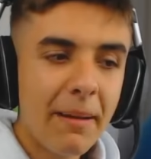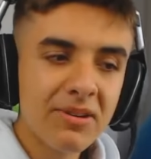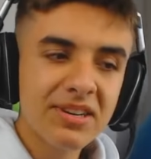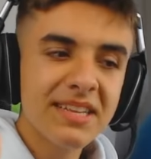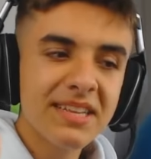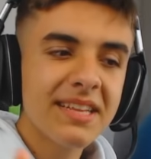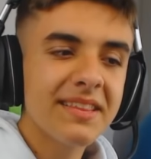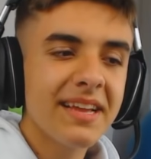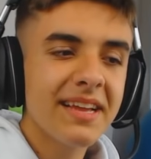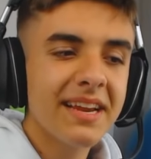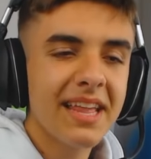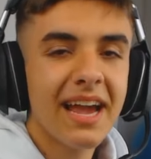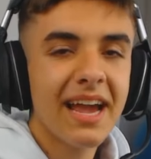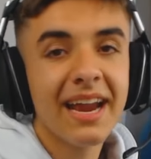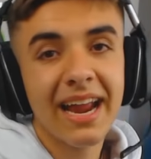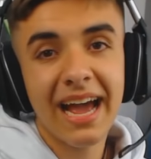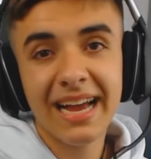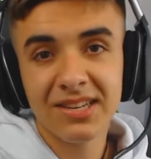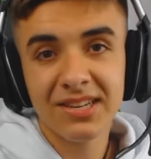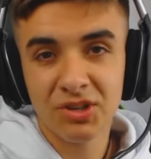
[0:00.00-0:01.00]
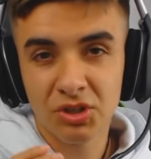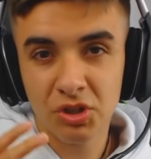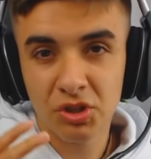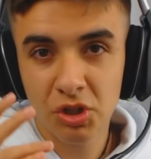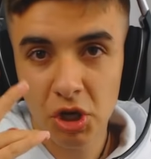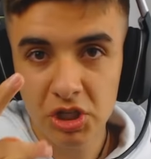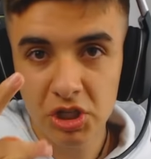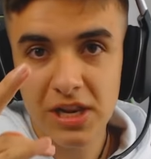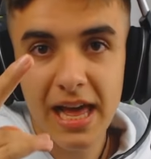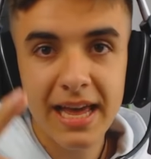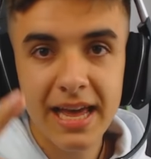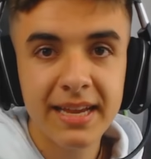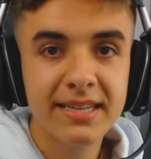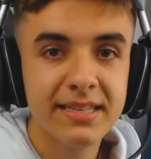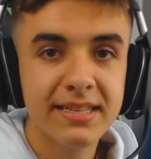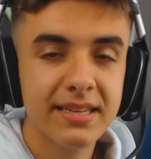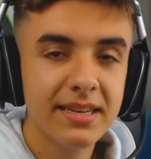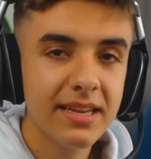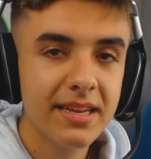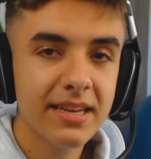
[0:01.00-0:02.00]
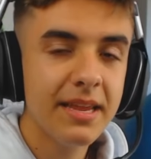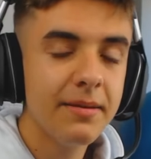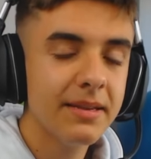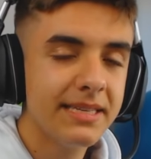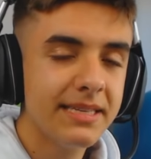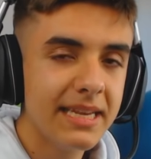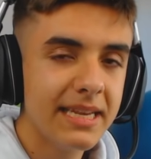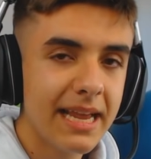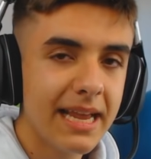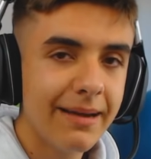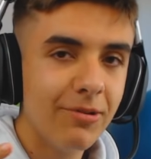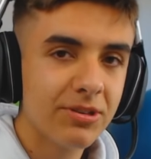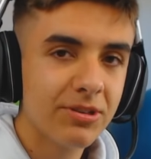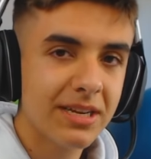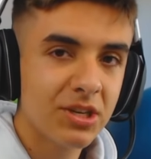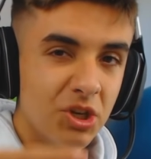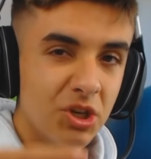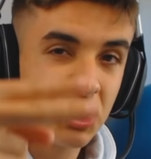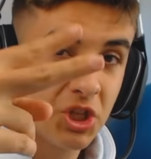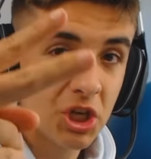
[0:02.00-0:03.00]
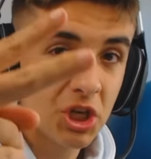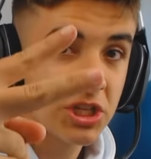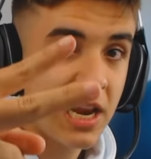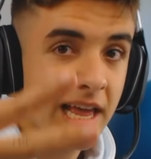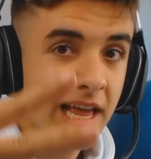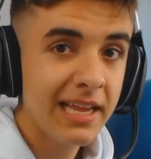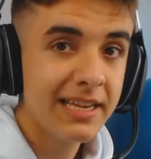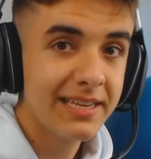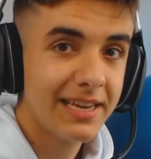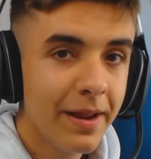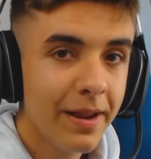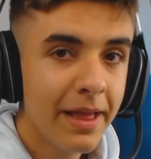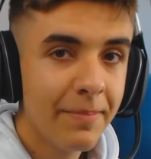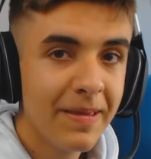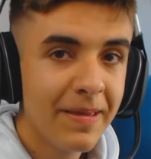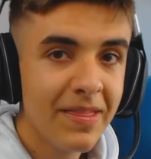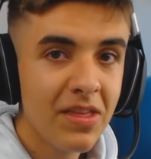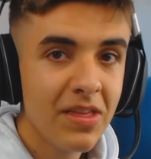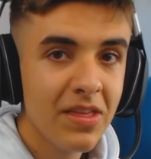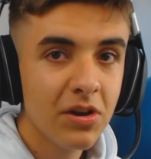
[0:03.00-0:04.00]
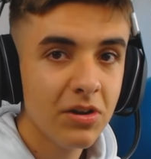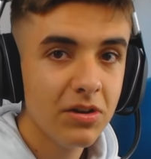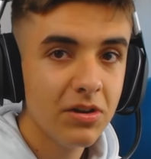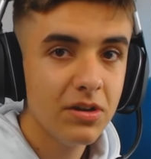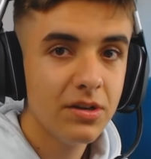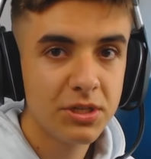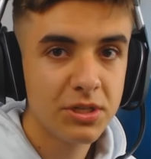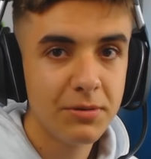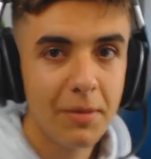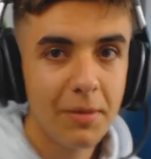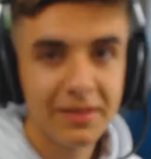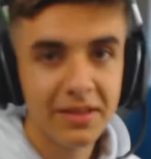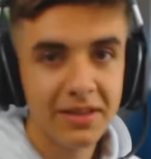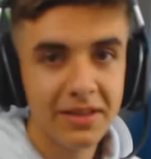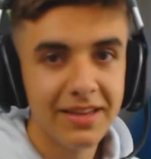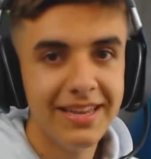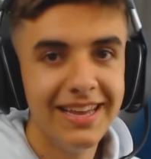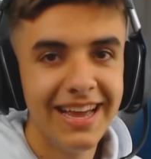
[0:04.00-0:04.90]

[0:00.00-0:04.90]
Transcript: vamos a intentar llegar a esos dos likes y si llegamos a esos dos likes, subiré el vídeo próximamente